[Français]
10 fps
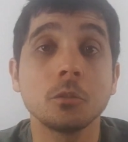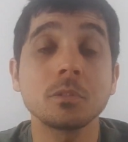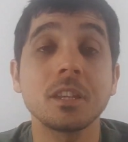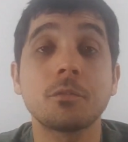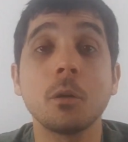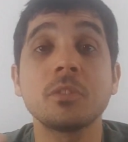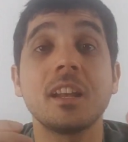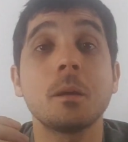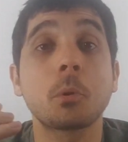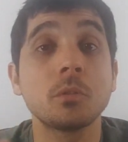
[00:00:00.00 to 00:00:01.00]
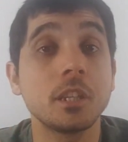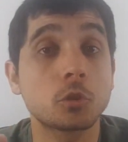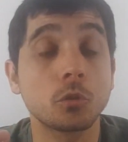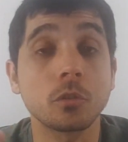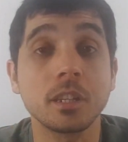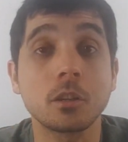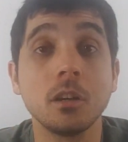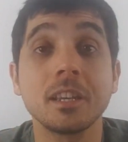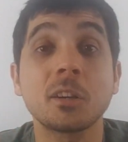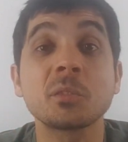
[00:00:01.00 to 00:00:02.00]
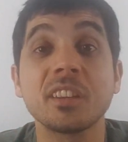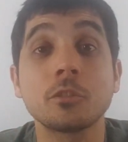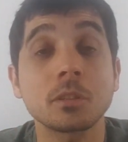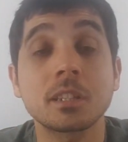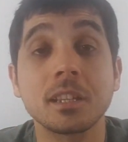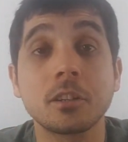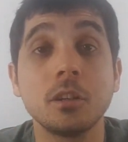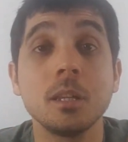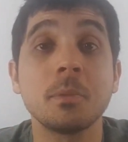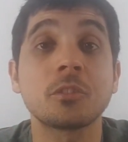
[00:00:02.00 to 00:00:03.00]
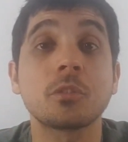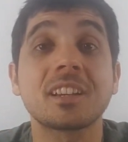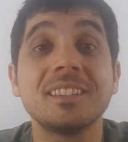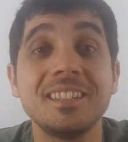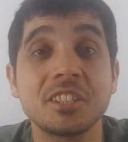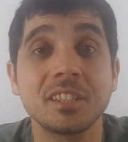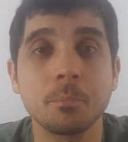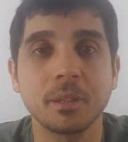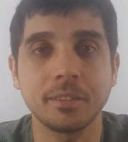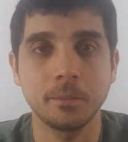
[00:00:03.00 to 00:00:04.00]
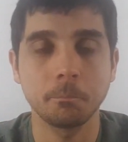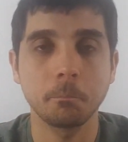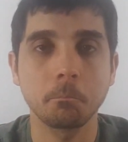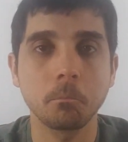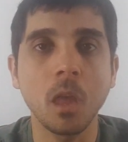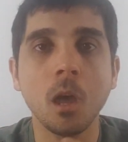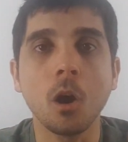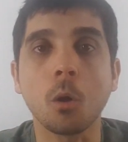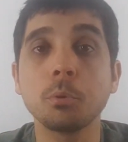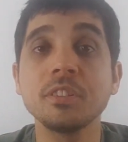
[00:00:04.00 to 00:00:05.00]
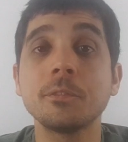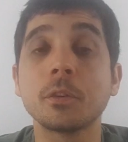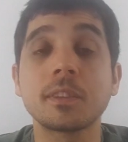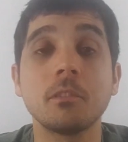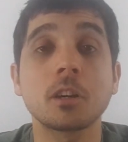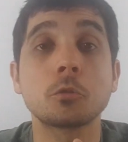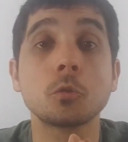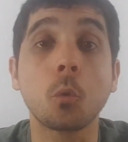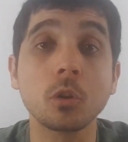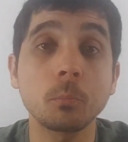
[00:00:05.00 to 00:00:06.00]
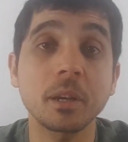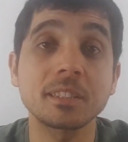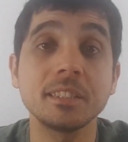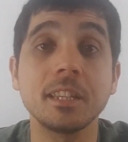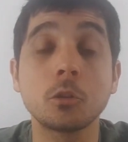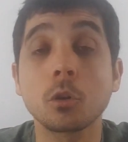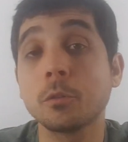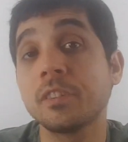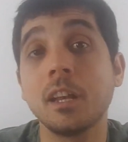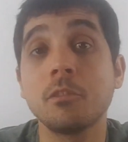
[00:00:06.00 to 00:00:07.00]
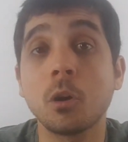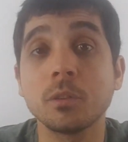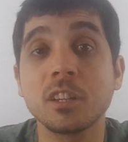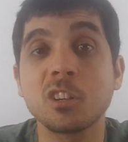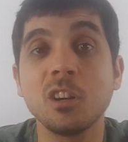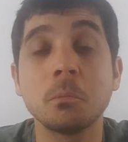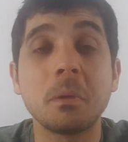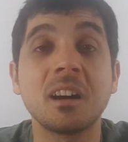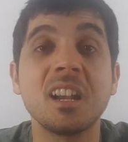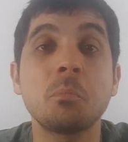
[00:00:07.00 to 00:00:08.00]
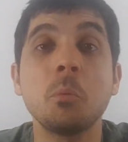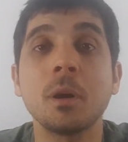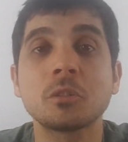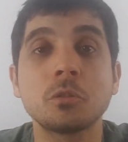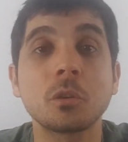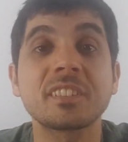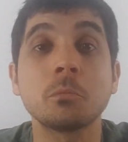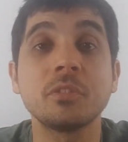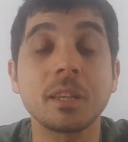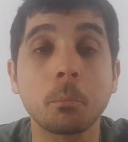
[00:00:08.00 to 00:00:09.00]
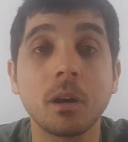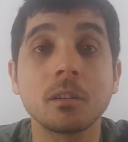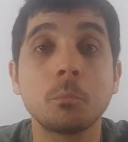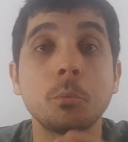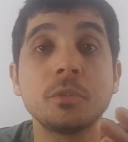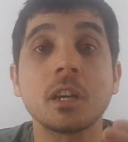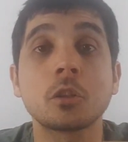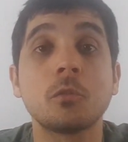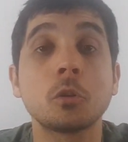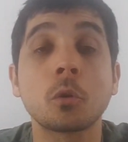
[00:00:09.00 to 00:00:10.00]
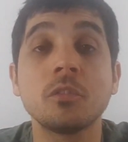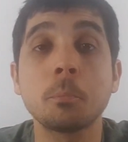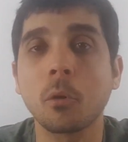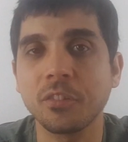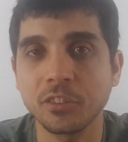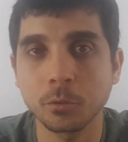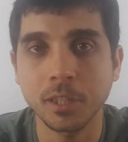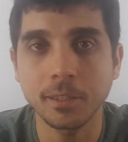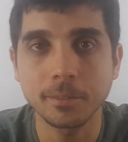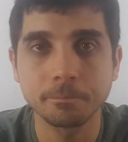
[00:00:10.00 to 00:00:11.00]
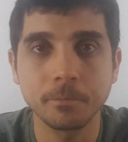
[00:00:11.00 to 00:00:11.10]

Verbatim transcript: Donc des fois, vous allez apprendre des choses en école, et quand vous allez sortir de l'école, eh bien, ce sera déjà dépassé. En plus, il faut savoir qu'une grosse partie des cours que vous allez voir en école, bah, la plupart du temps, ça ne vous sert pas plus tard dans votre vie professionnelle.